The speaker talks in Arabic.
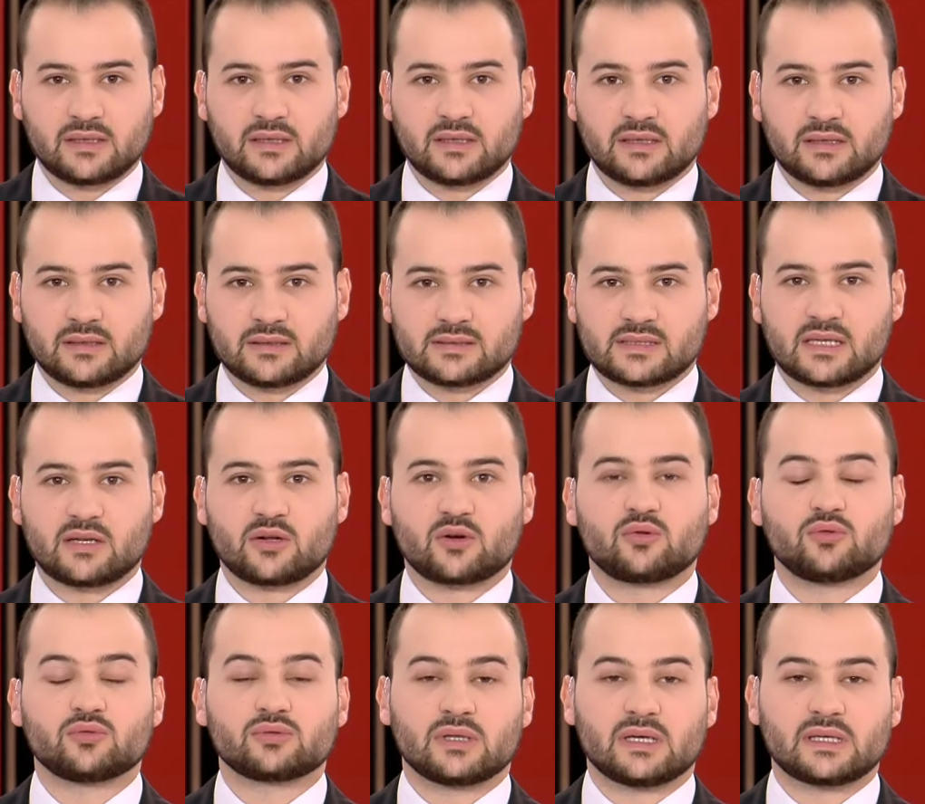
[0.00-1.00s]
آه،
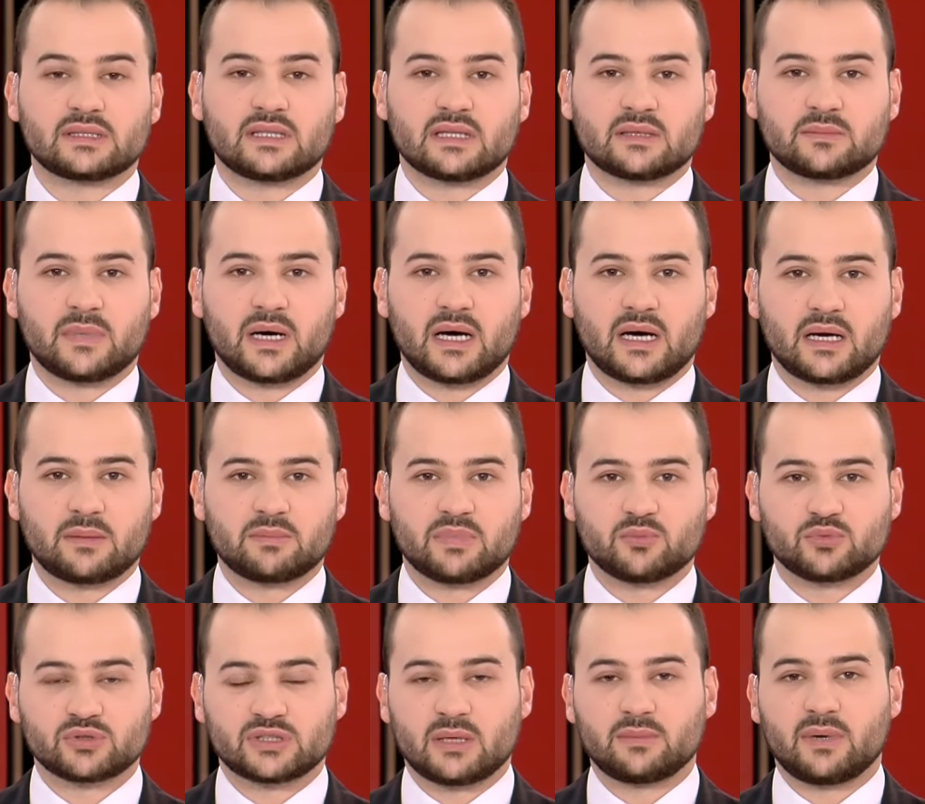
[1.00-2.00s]
سنكون ايضا مع
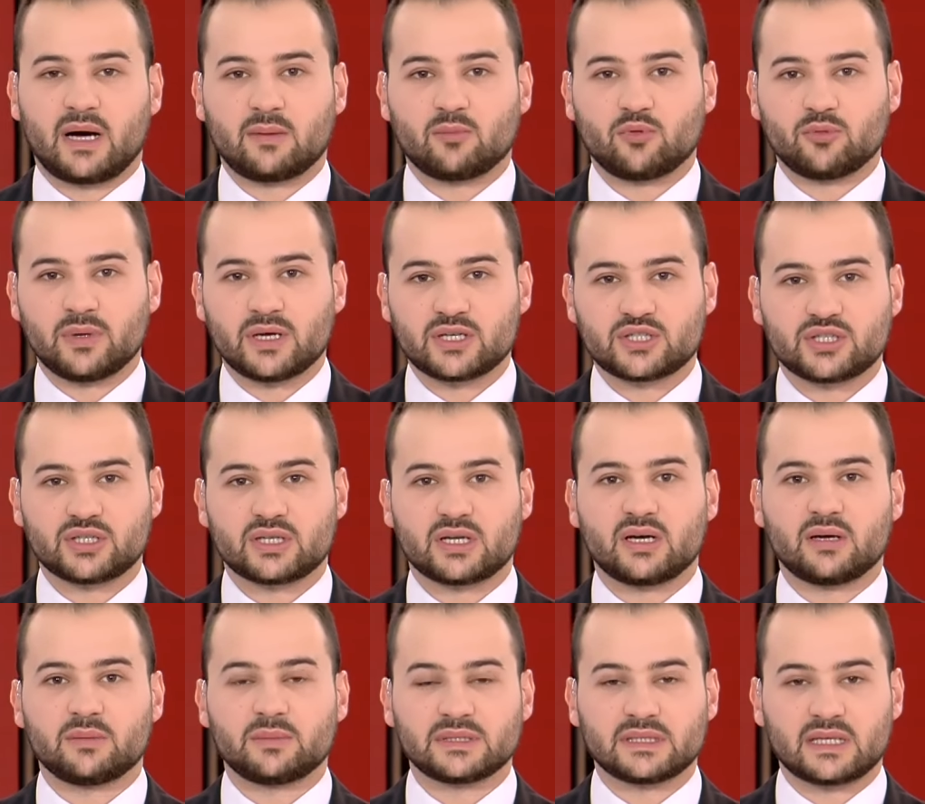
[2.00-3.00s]
بمتابعه
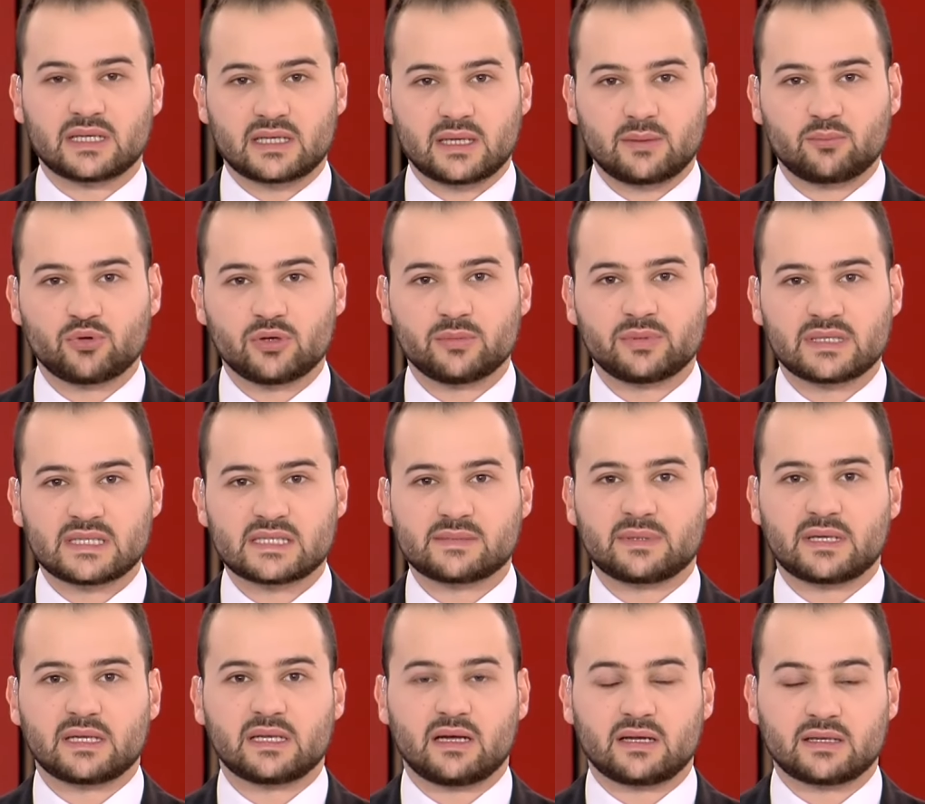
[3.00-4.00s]
مباشره من الربو
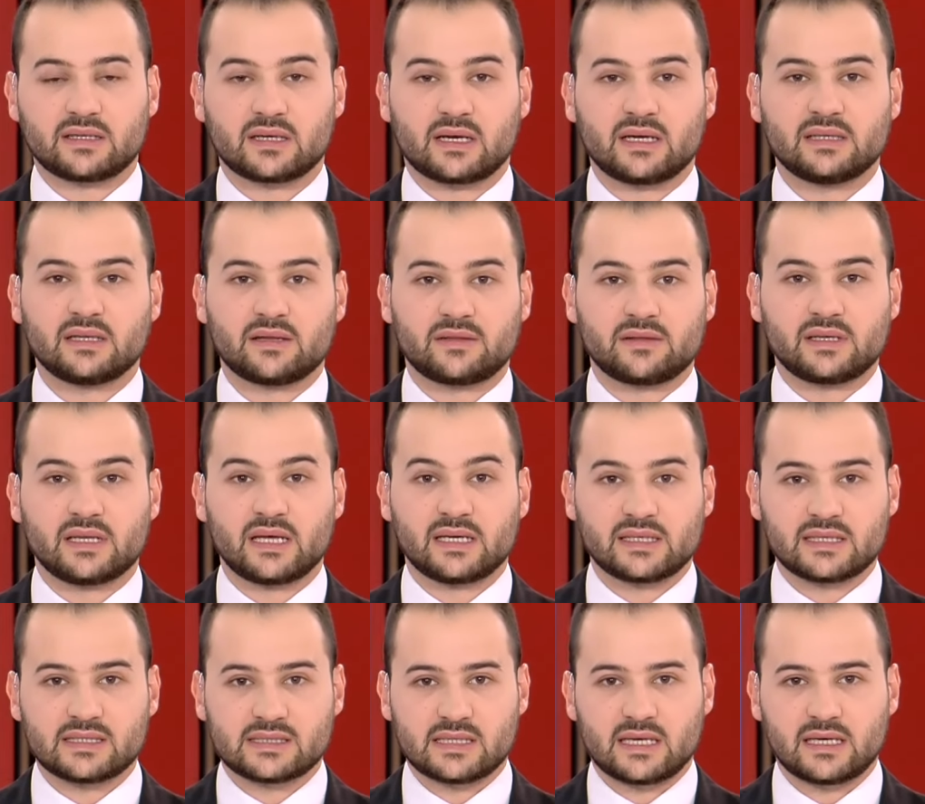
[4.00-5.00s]
بالنسبه للحريق الذي لا
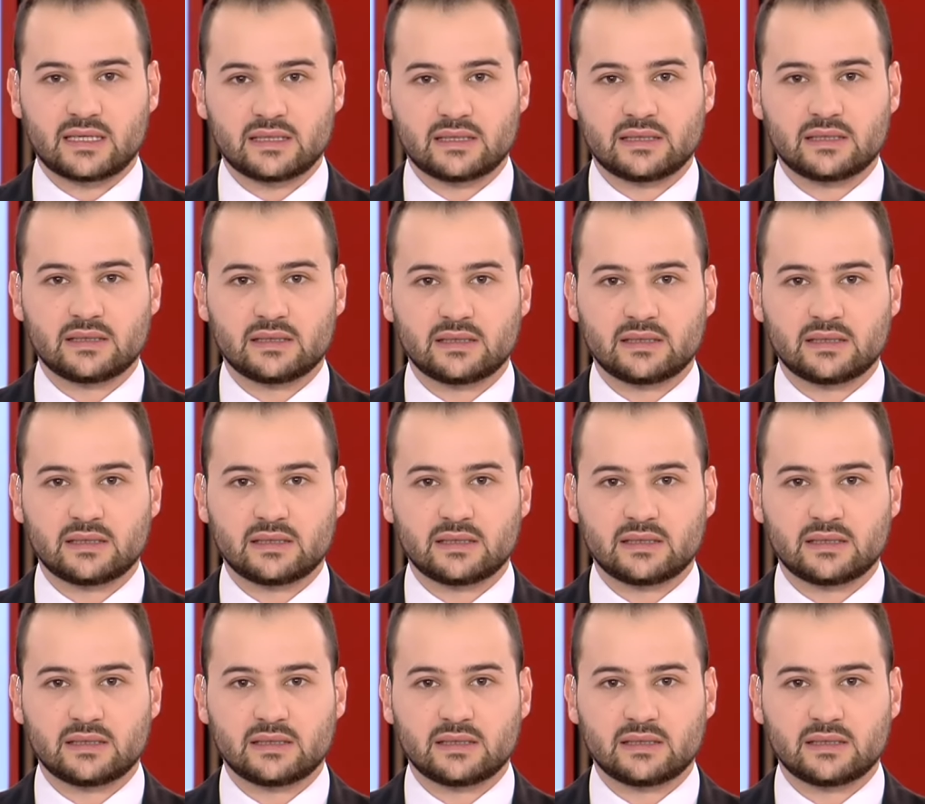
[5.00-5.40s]
يزال